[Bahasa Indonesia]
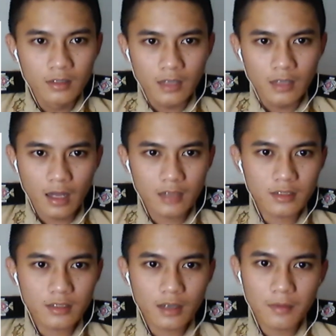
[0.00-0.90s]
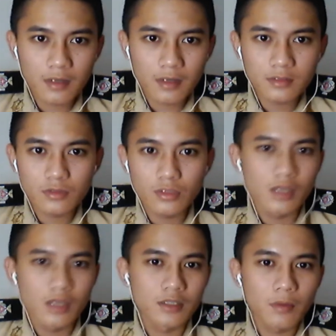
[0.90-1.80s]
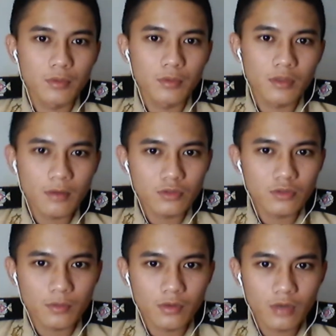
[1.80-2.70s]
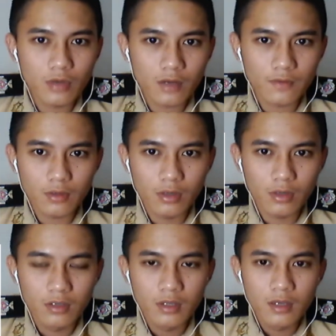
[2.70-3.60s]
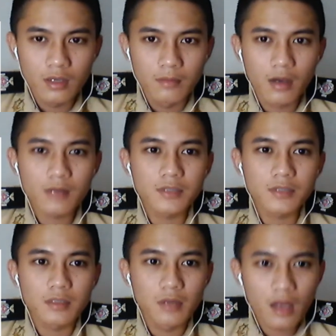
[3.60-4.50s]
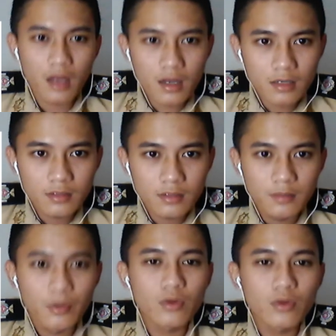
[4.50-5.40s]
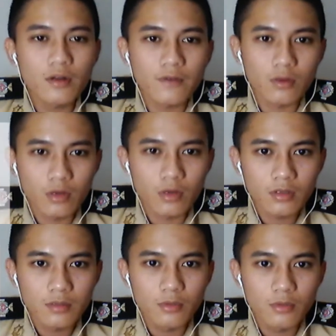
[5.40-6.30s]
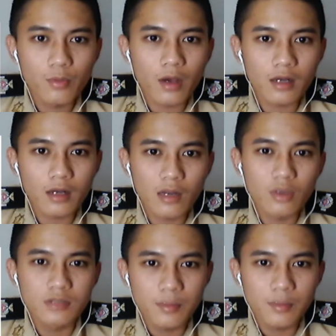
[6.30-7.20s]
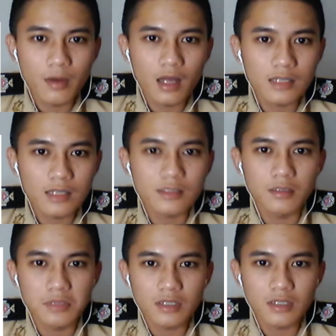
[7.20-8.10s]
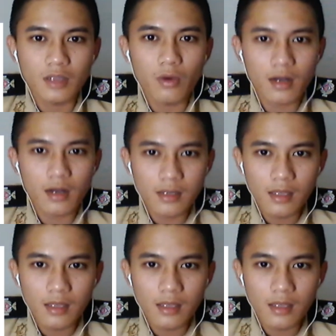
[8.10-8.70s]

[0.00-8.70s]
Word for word: Alasan keamanan tentunya jadi sebab utama untuk menggunakan firewall. Bahkan bisa dibilang, penggunaan firewall merupakan hal wajib alias tidak bisa ditawar lagi.